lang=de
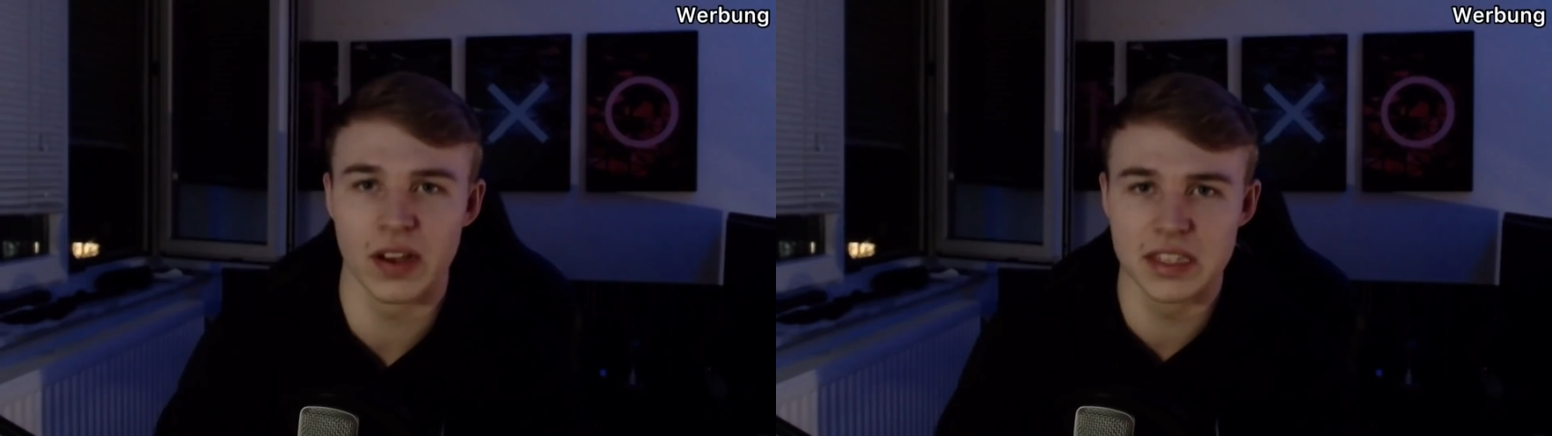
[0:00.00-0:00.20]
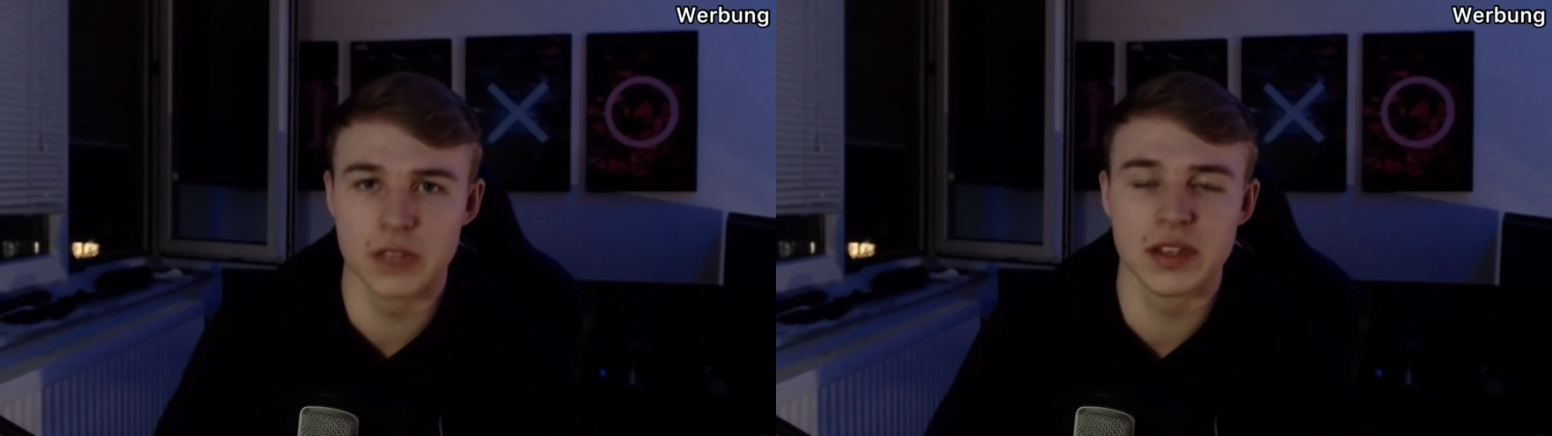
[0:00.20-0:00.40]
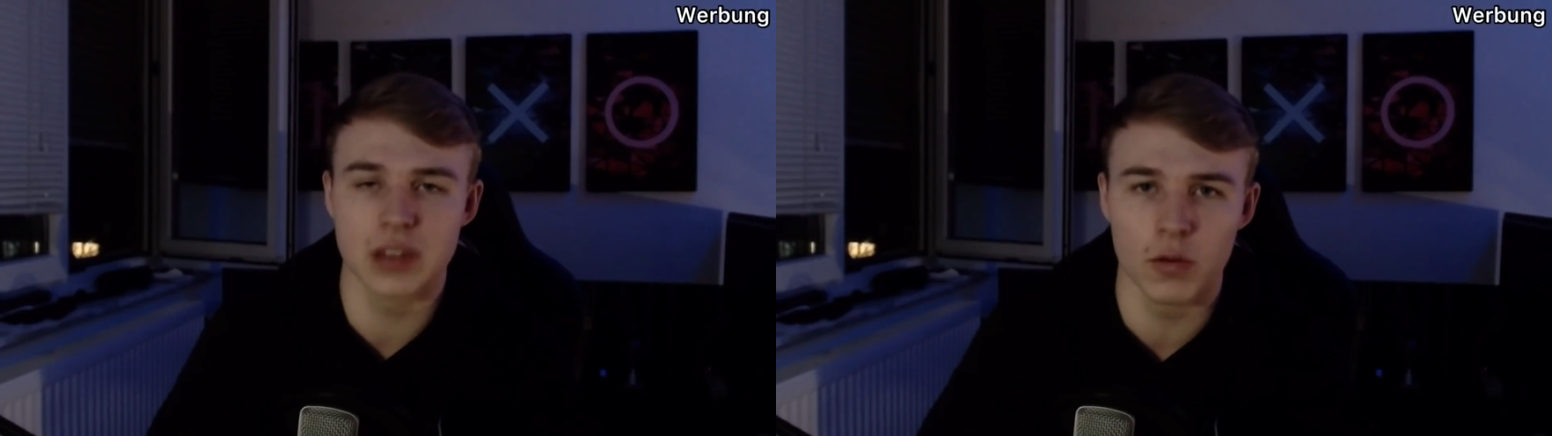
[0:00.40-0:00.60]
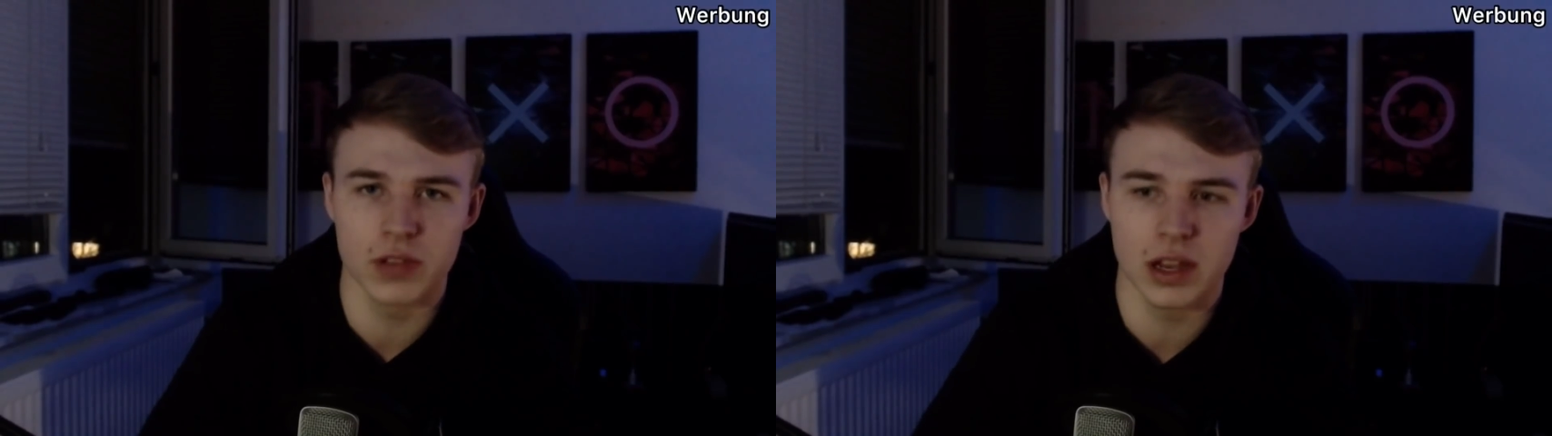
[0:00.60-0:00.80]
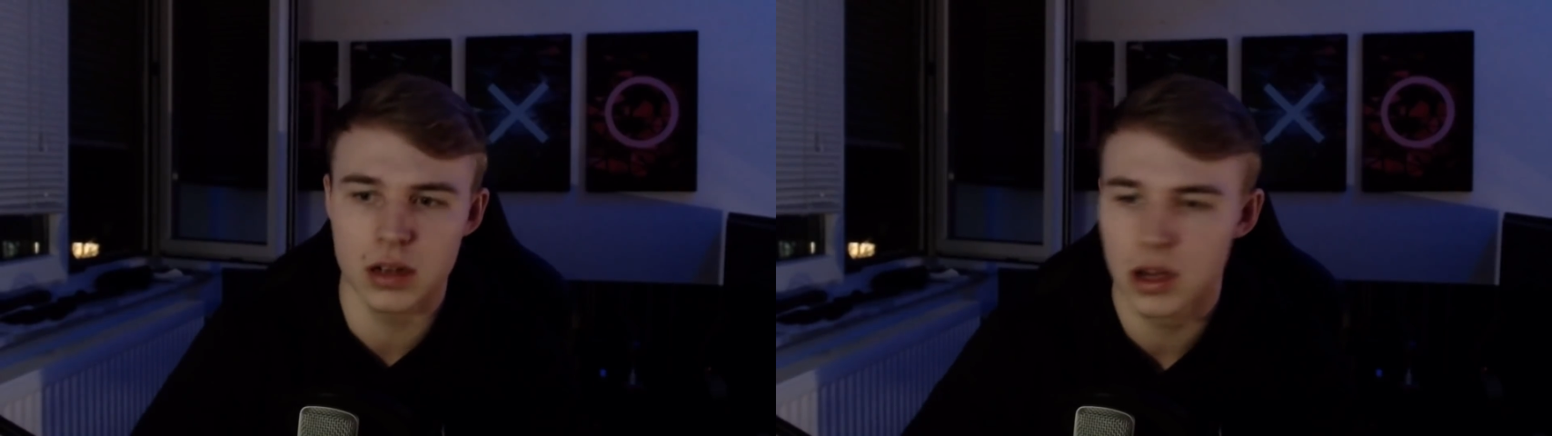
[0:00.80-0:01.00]
nicht, wie ich es
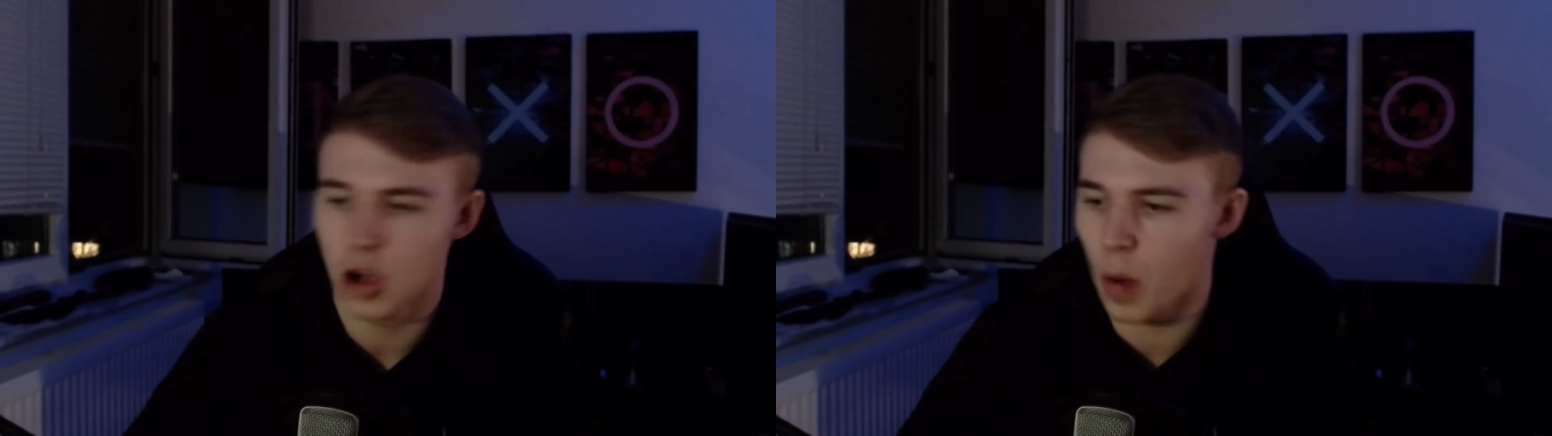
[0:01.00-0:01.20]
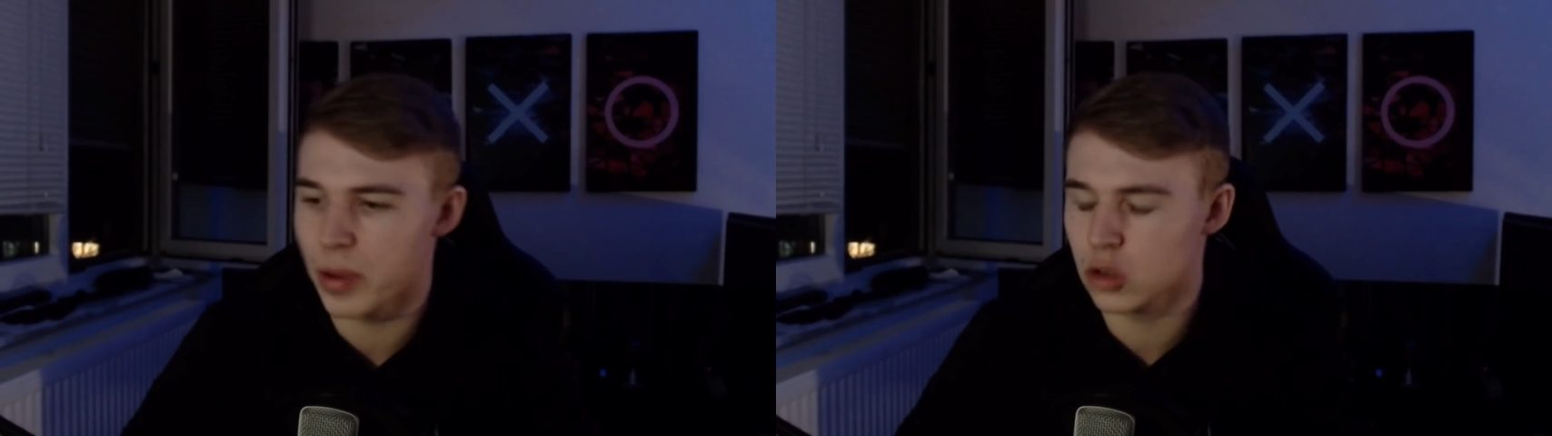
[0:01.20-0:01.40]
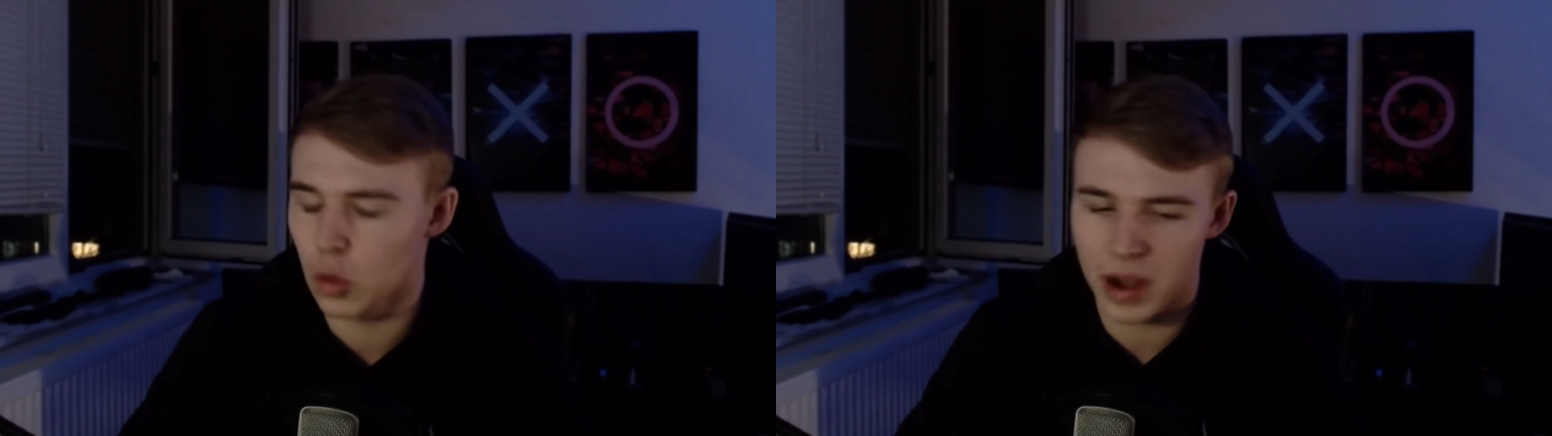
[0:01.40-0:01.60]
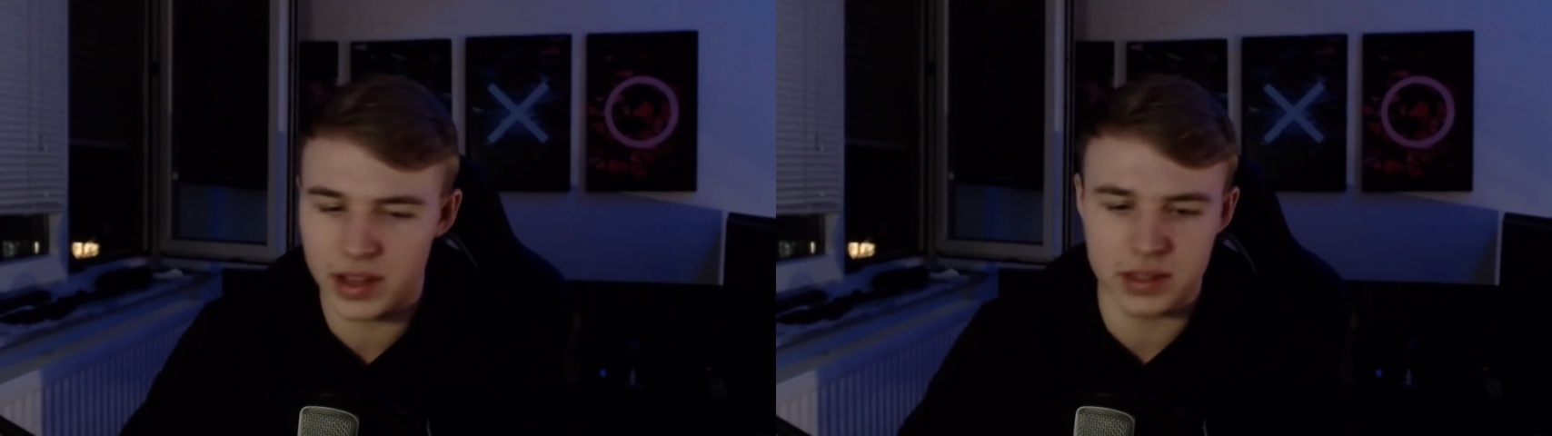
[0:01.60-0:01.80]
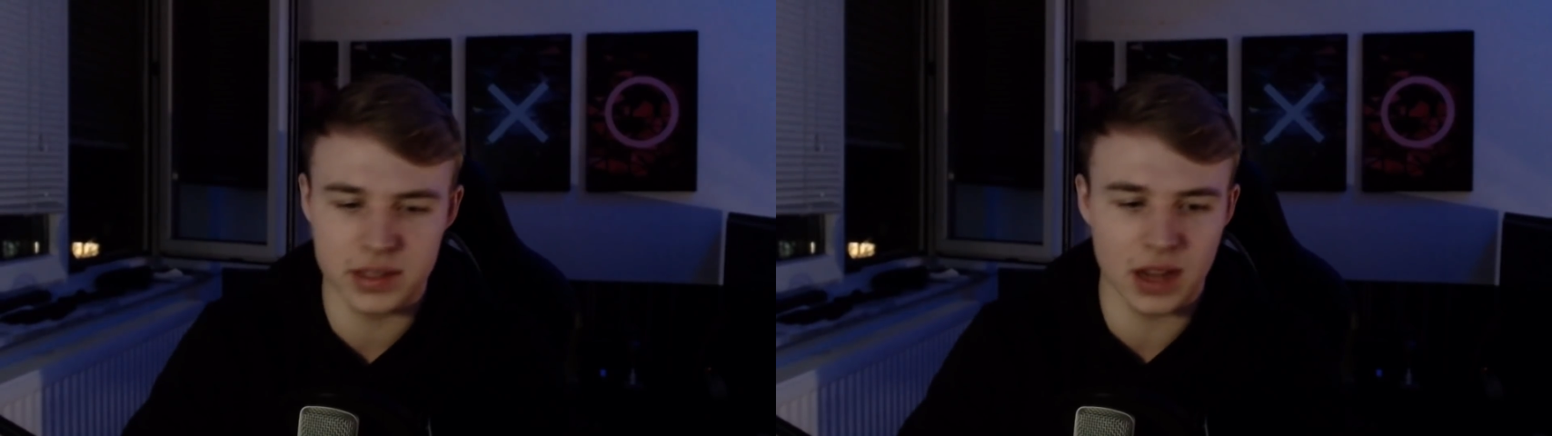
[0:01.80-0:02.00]
aufteile, ob ich so mache, dass ich sage,